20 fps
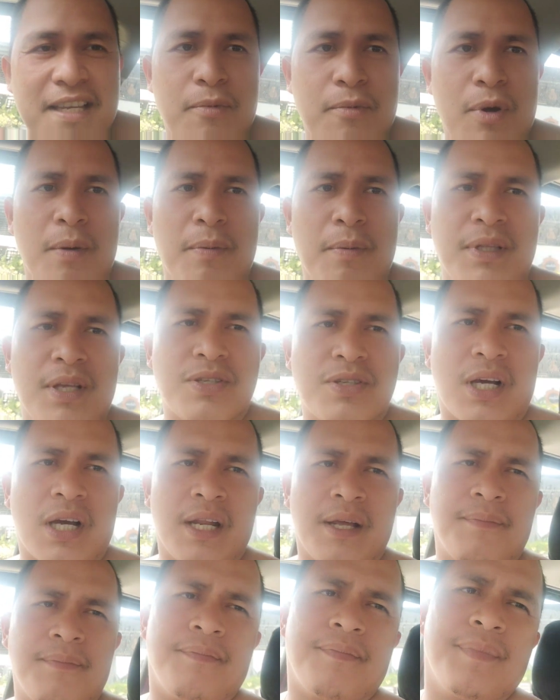sa mga bitaw sa
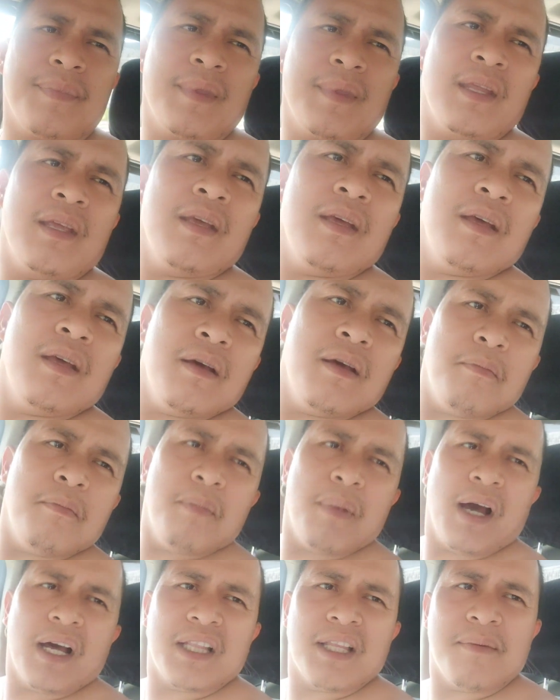kanang
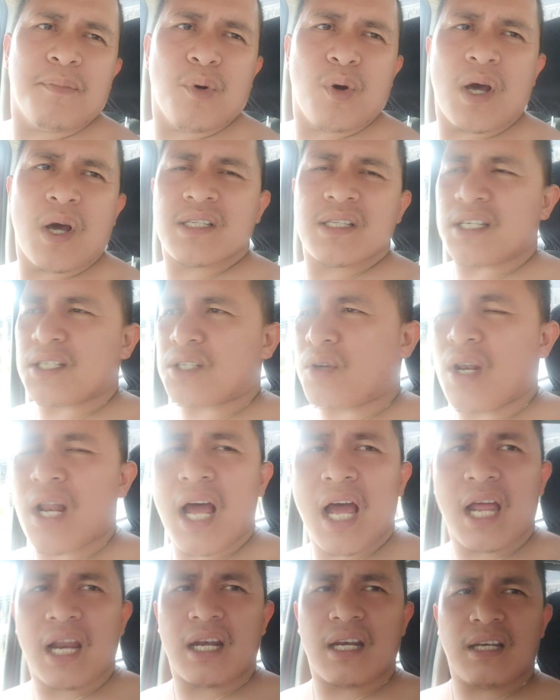mga tampuhan sa
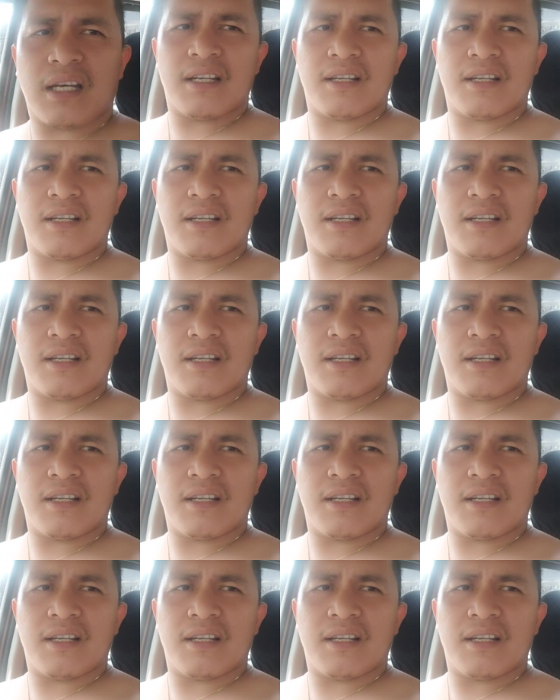eskwelahan.